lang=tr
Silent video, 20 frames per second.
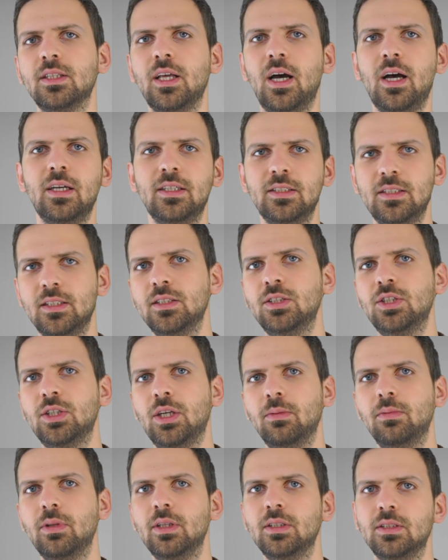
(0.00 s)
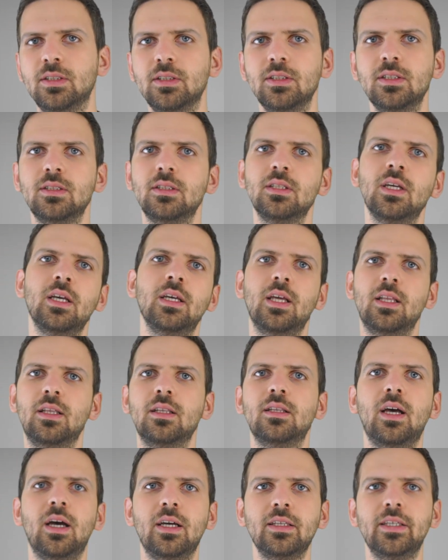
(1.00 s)
Daha hızlı çıkabilirsiniz ya
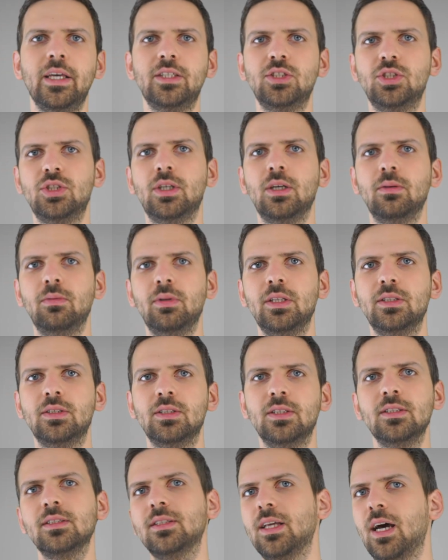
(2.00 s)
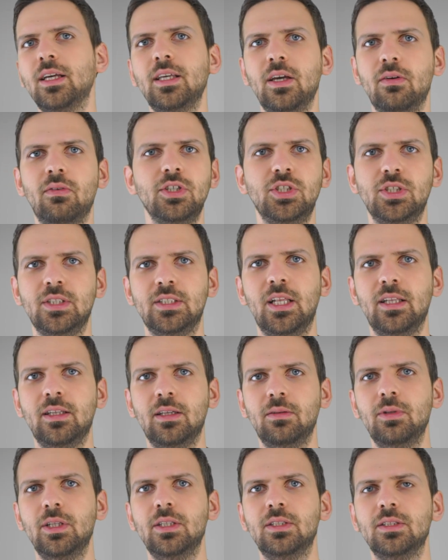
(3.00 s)
da daha geç çıkabilirsiniz. Daha yavaş
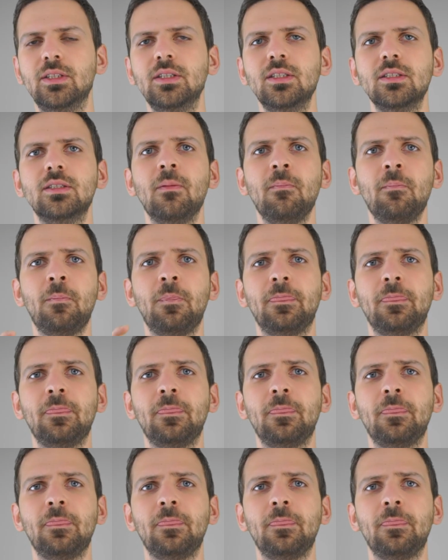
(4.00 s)
hızlanabilirsiniz.